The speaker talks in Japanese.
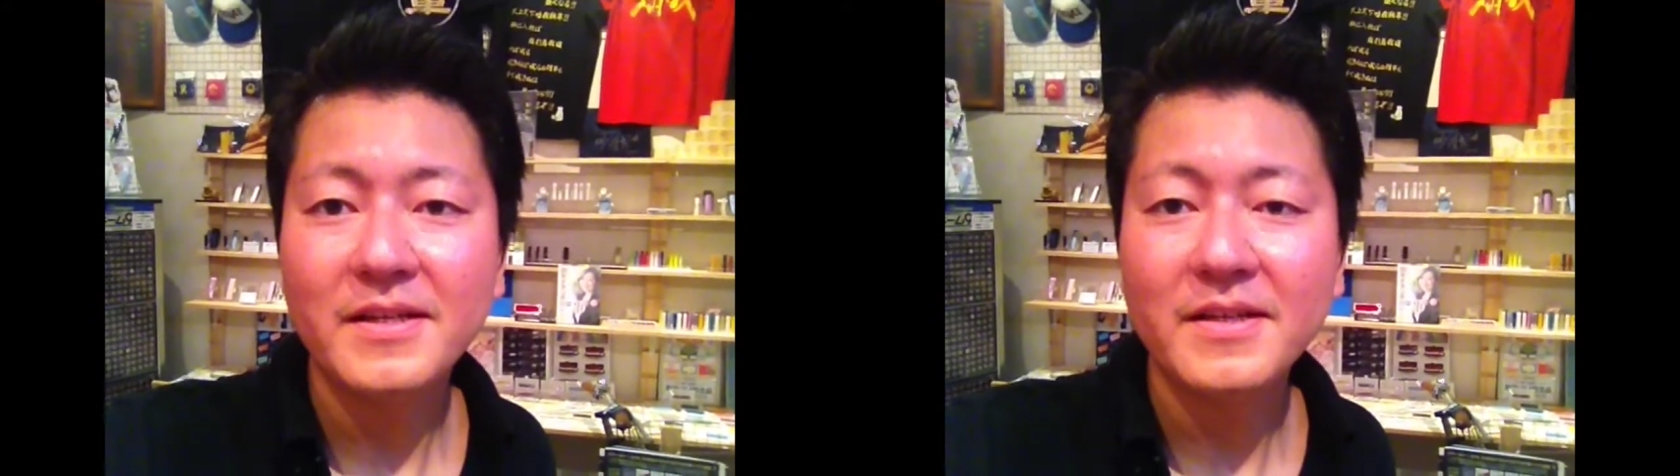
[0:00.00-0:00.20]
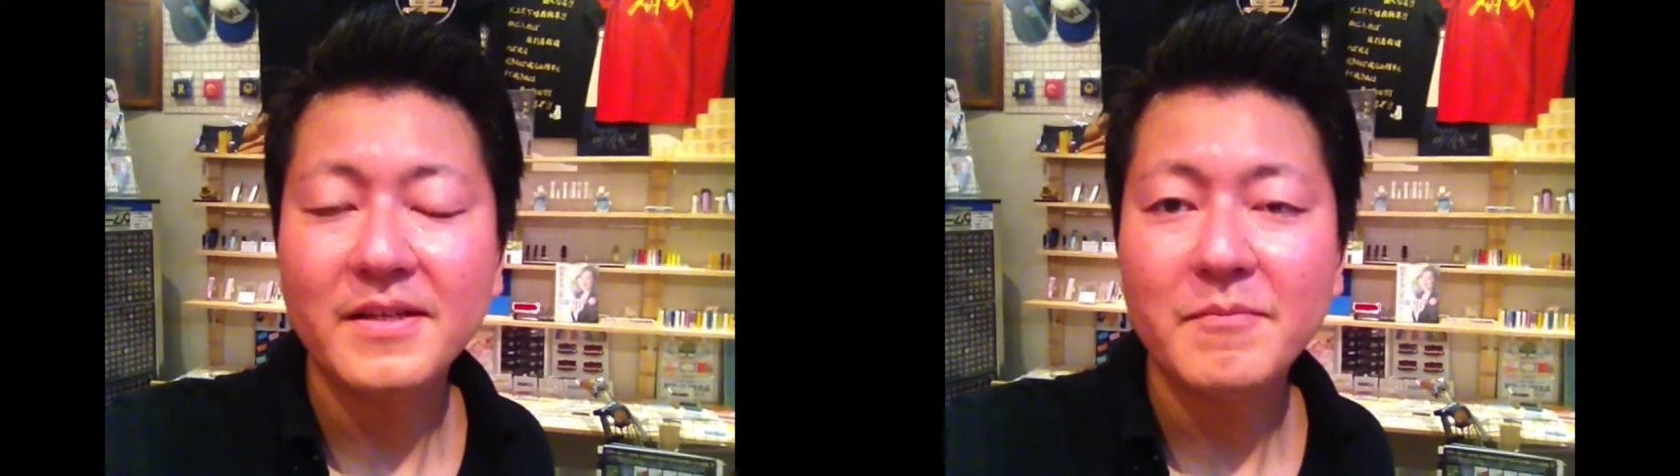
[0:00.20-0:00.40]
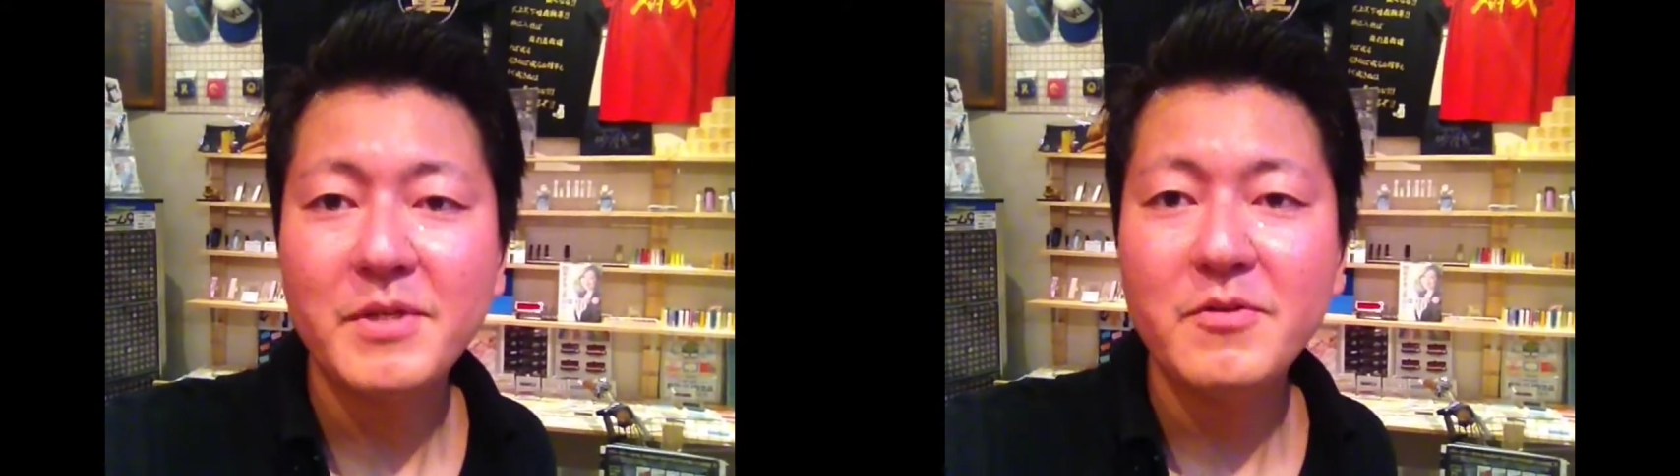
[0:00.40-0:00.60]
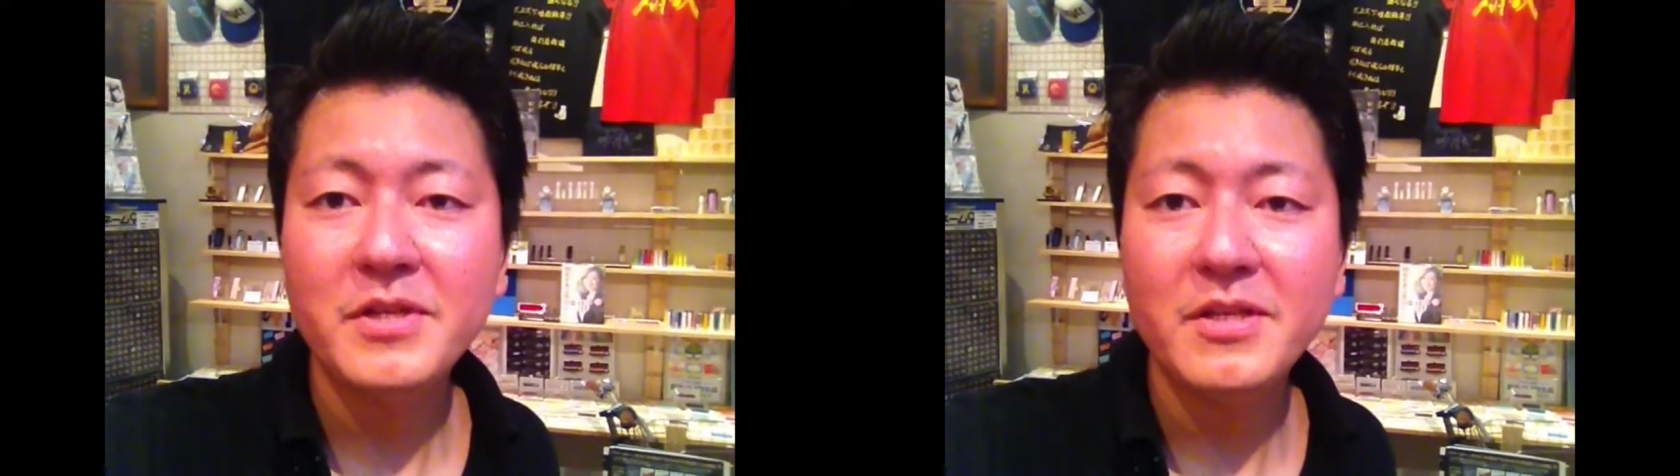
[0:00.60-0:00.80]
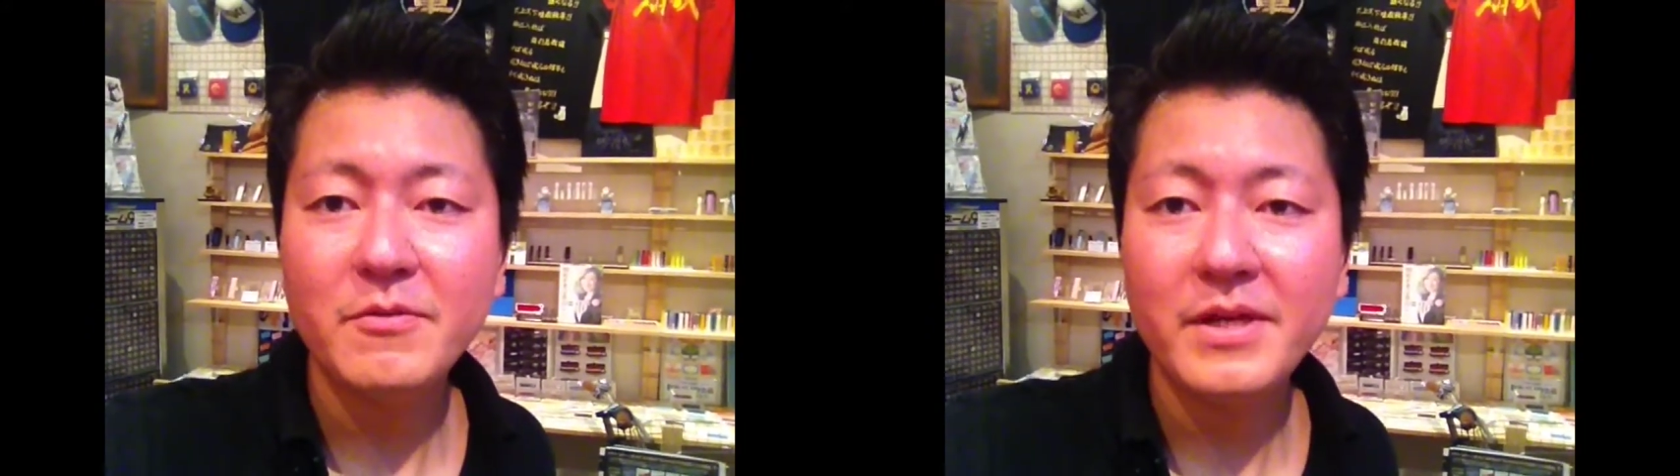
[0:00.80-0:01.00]
えー、
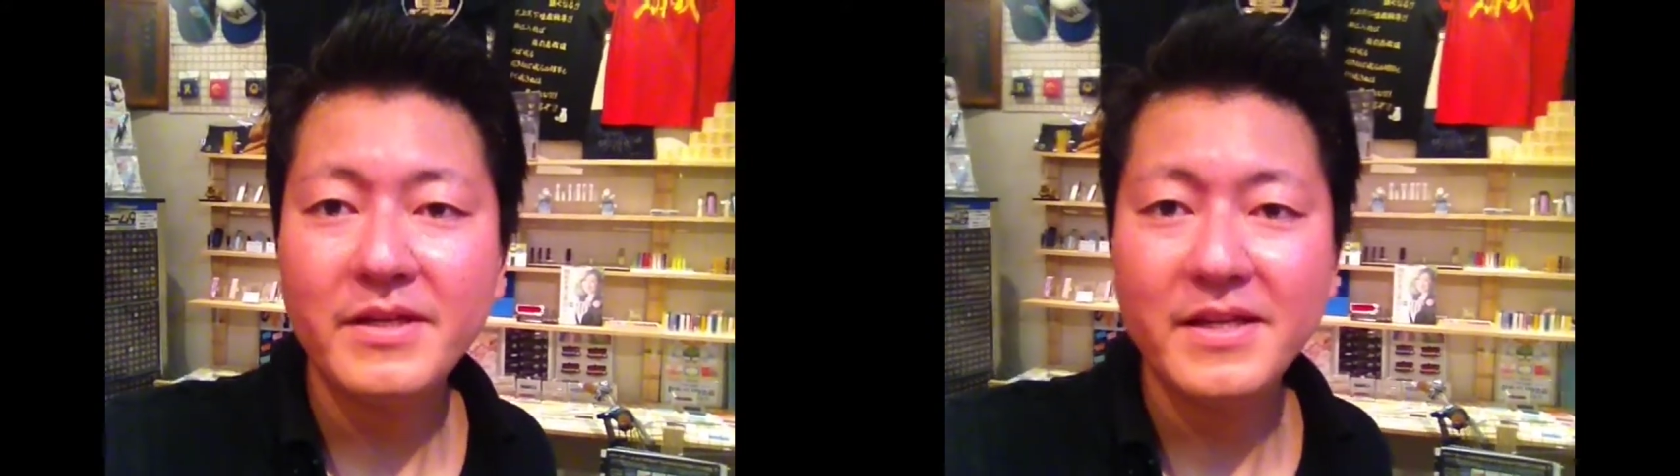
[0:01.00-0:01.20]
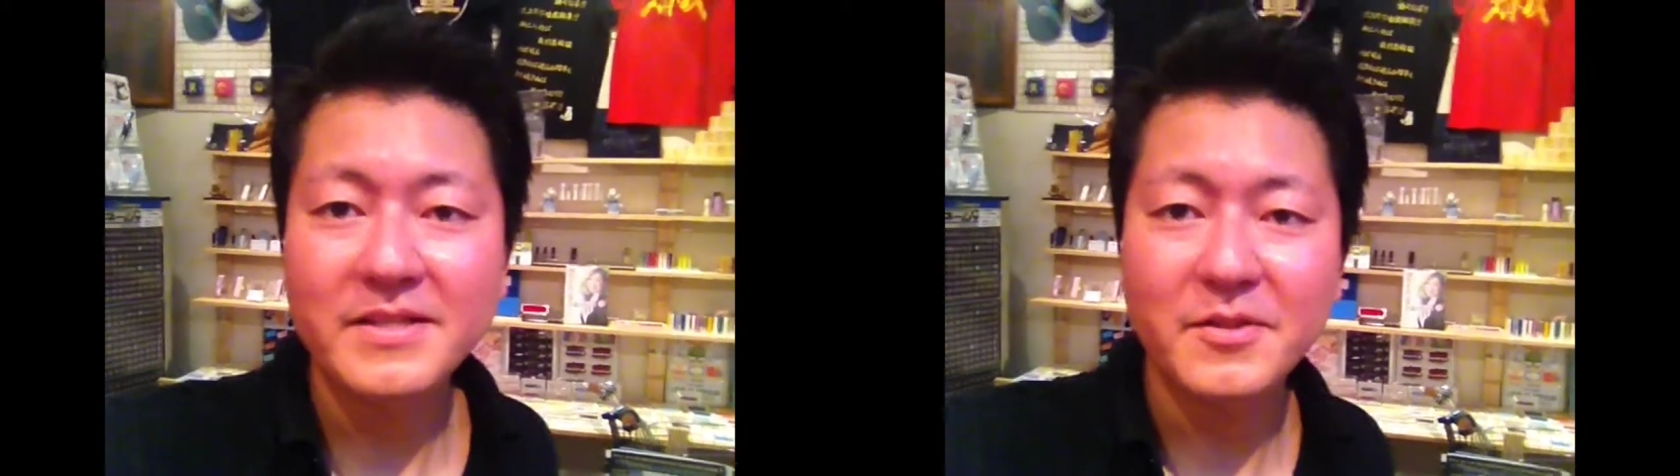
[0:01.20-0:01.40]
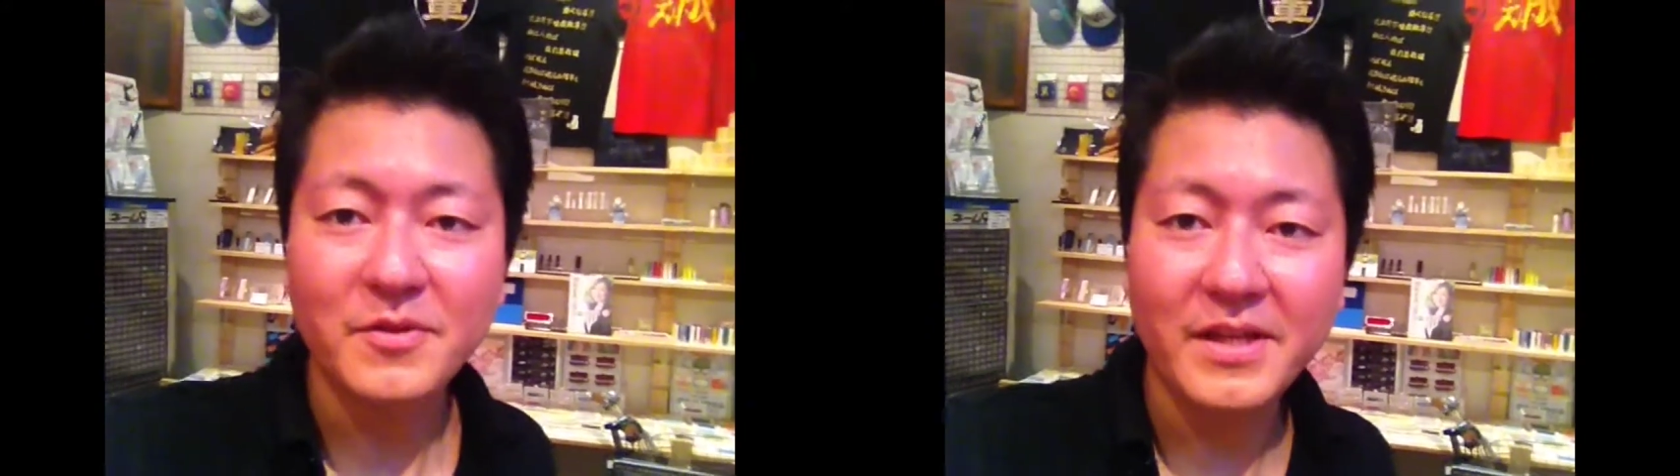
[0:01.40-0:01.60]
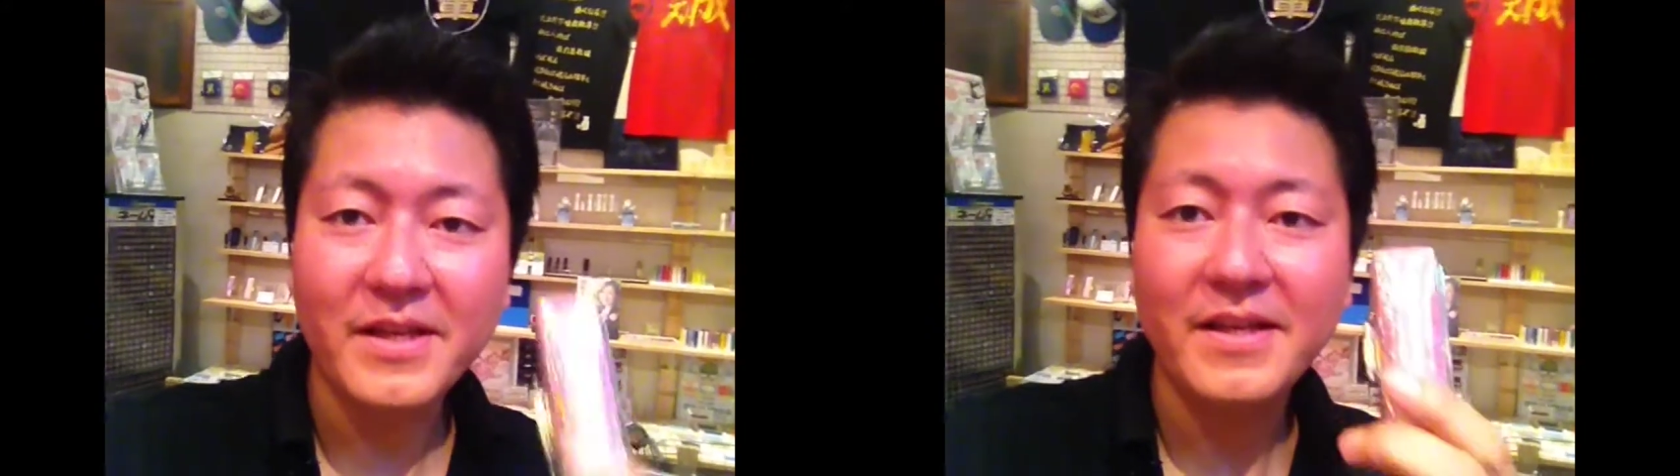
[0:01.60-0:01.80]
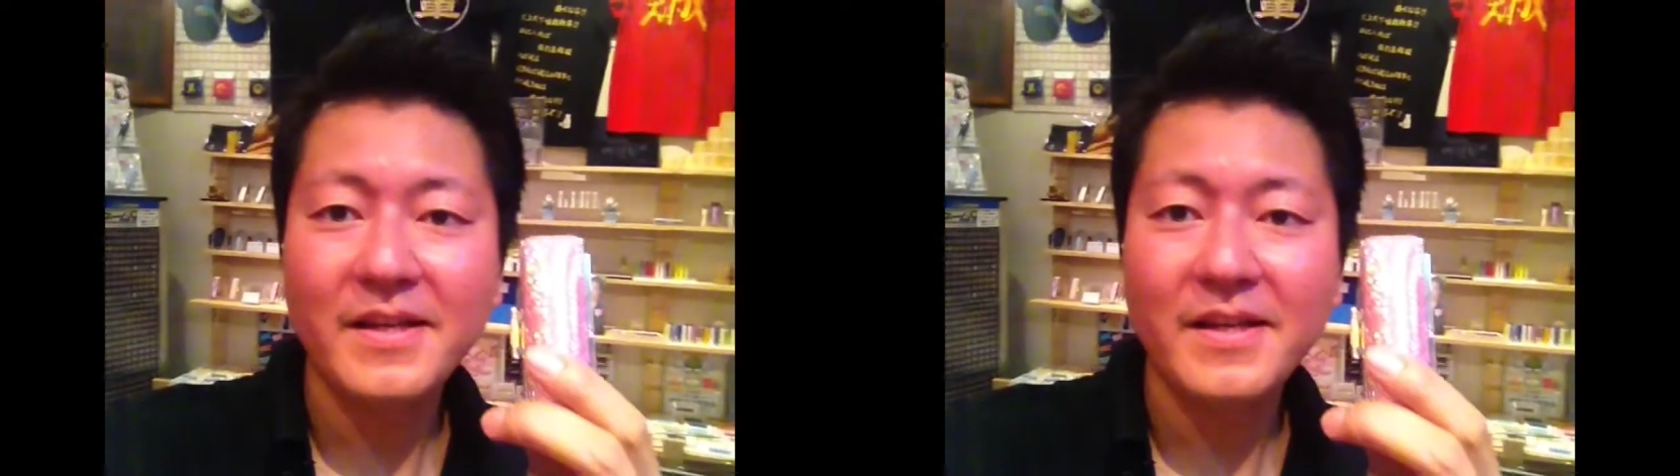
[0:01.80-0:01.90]
ミルキーウェイケースというね、